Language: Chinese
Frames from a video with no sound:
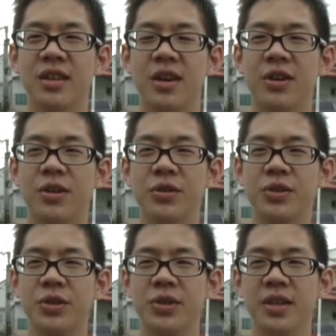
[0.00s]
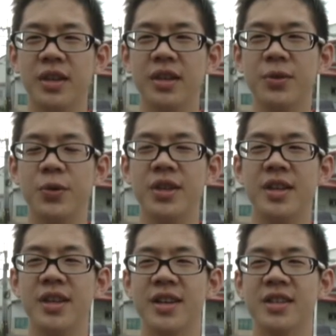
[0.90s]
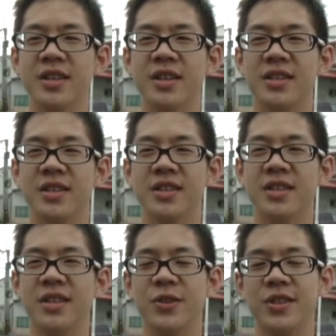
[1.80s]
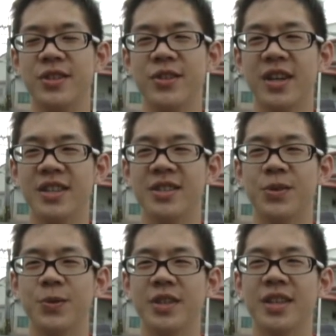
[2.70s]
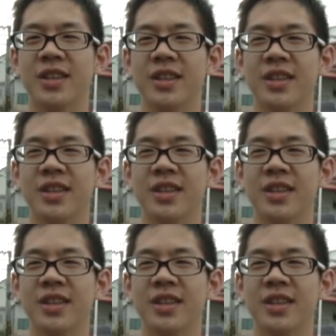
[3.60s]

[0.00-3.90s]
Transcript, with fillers: 然后就问题连着一直一直是就这样一直出现。